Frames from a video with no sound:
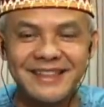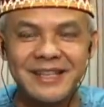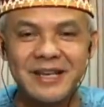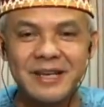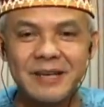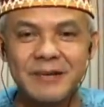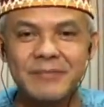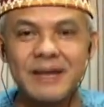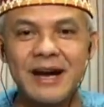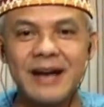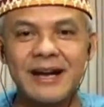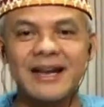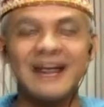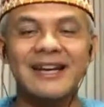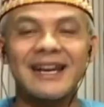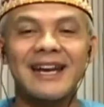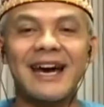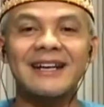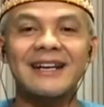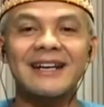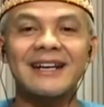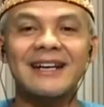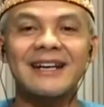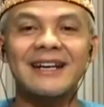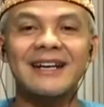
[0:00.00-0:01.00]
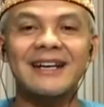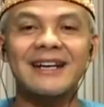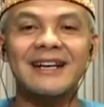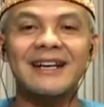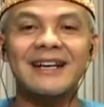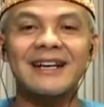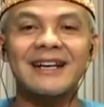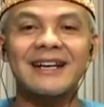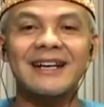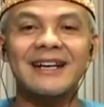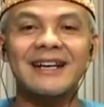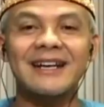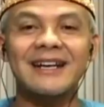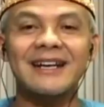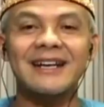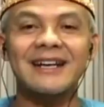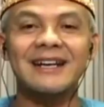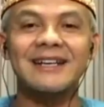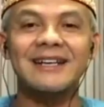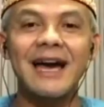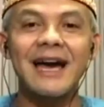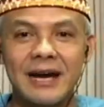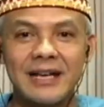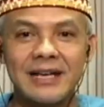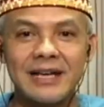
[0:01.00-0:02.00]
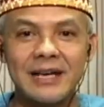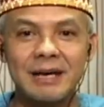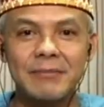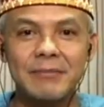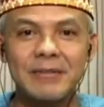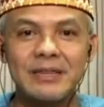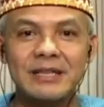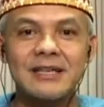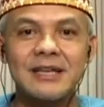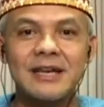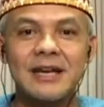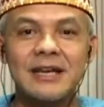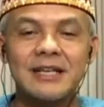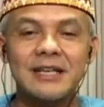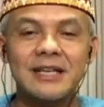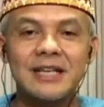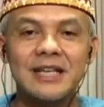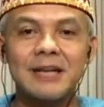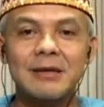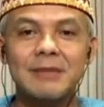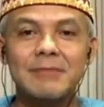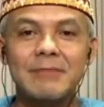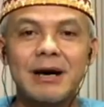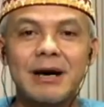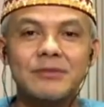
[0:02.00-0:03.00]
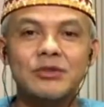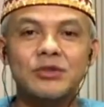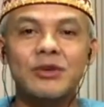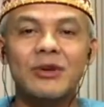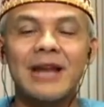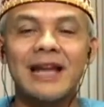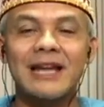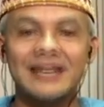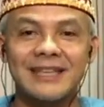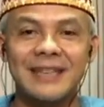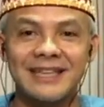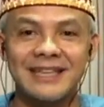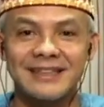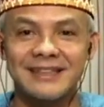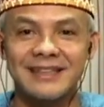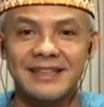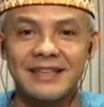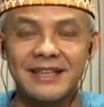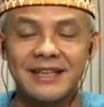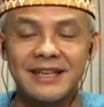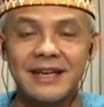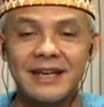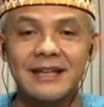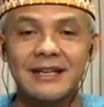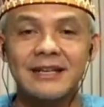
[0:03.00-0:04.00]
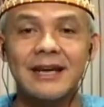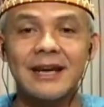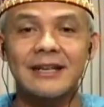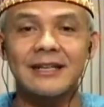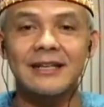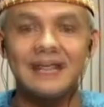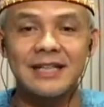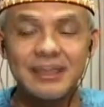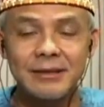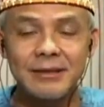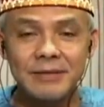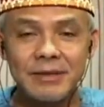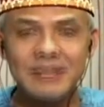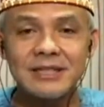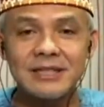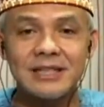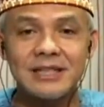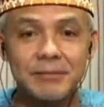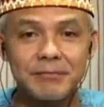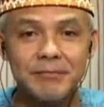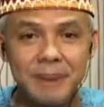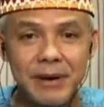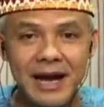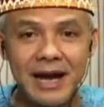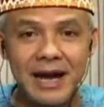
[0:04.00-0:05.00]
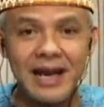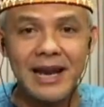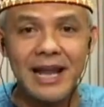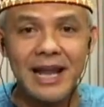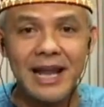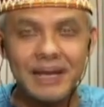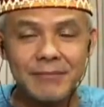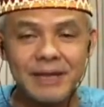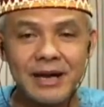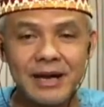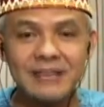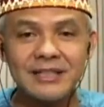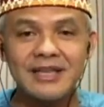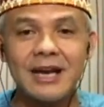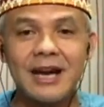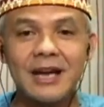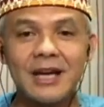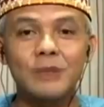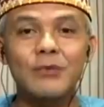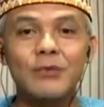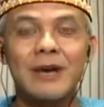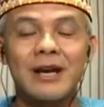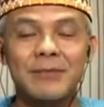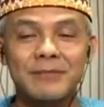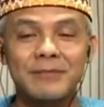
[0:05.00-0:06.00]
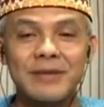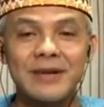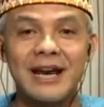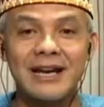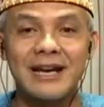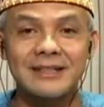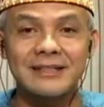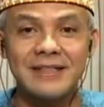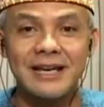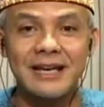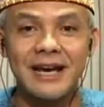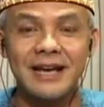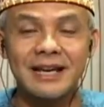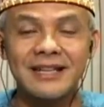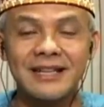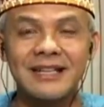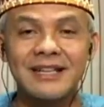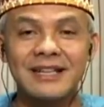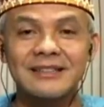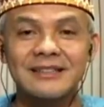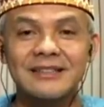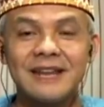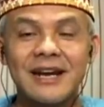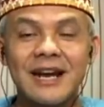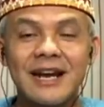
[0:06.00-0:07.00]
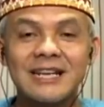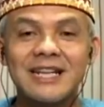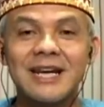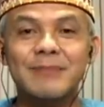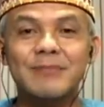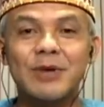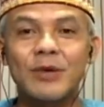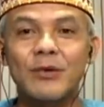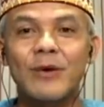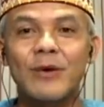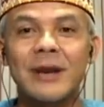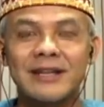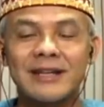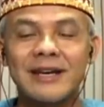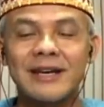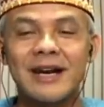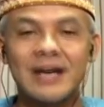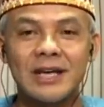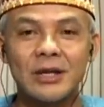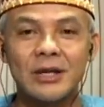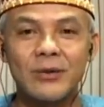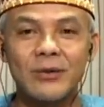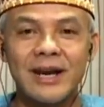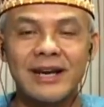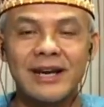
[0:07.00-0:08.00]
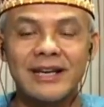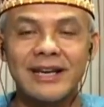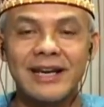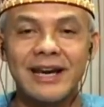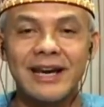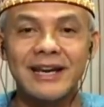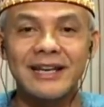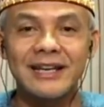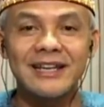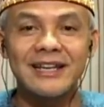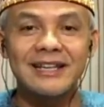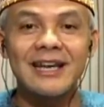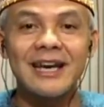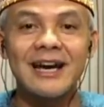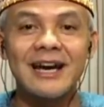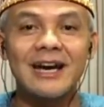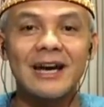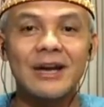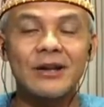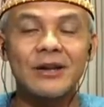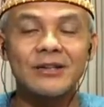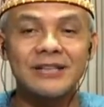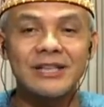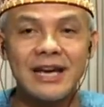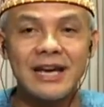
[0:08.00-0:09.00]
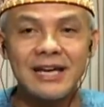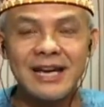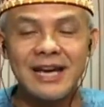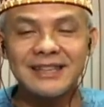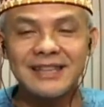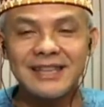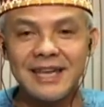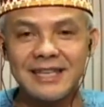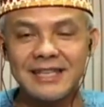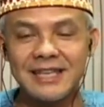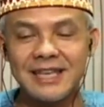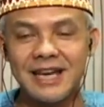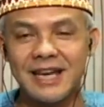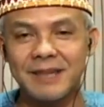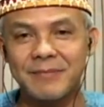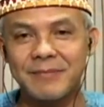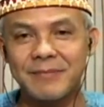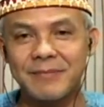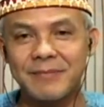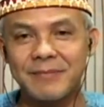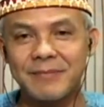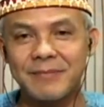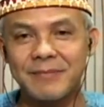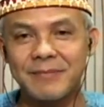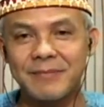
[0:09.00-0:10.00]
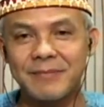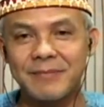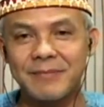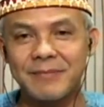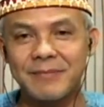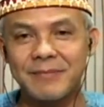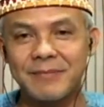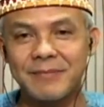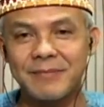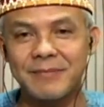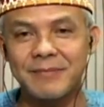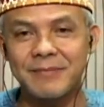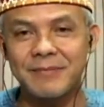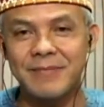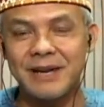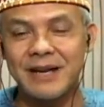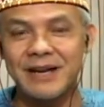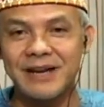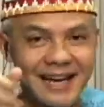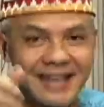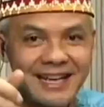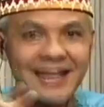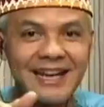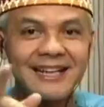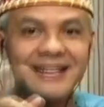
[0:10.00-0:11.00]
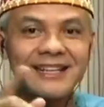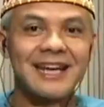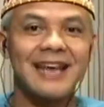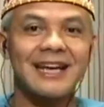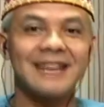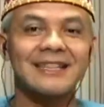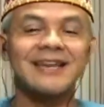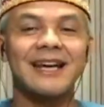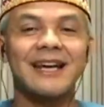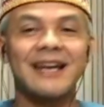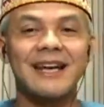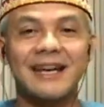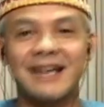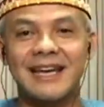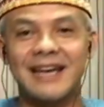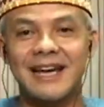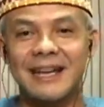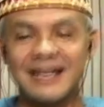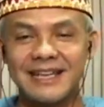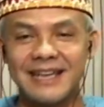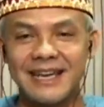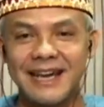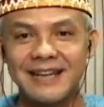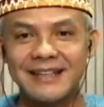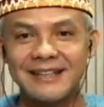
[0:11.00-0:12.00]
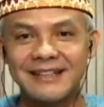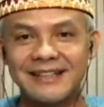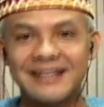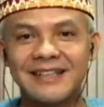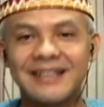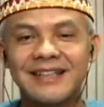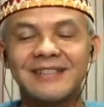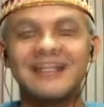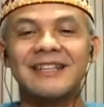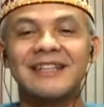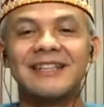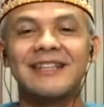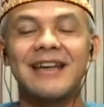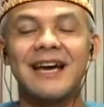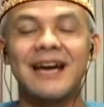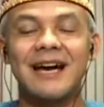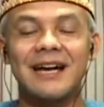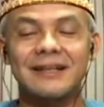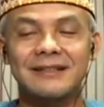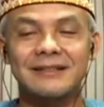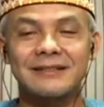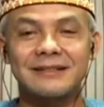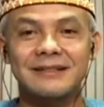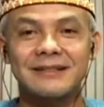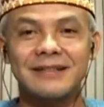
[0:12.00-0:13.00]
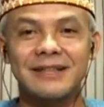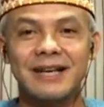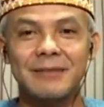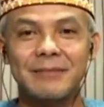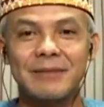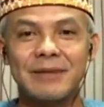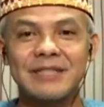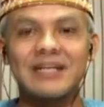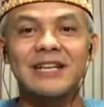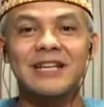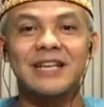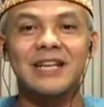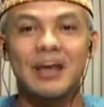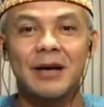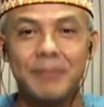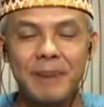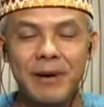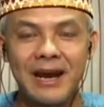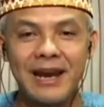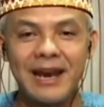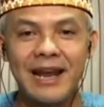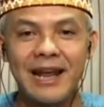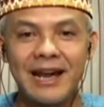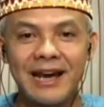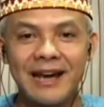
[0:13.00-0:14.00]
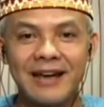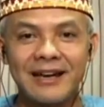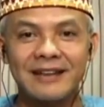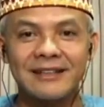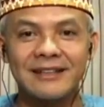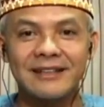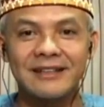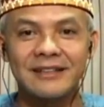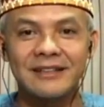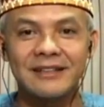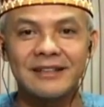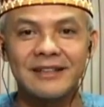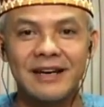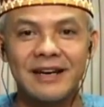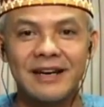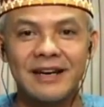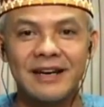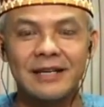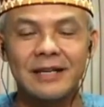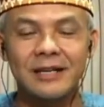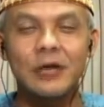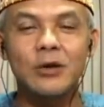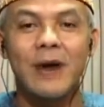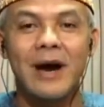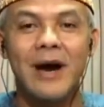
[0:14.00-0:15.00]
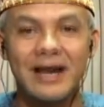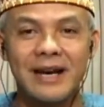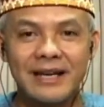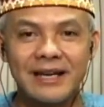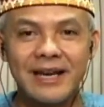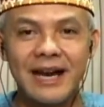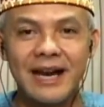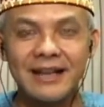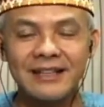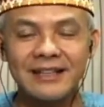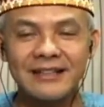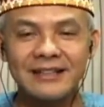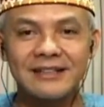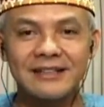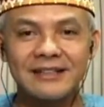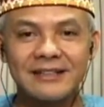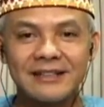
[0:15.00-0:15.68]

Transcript: Bahkan ada guidance bagaimana menjadi imam sholat id. Dan ini menjadi pengalaman yang luar biasa terhadap keluarga-keluarga yang kalau saya tanya kepada mereka, adakah di antara kalian yang eh, menjadi kepala eh, keluarga di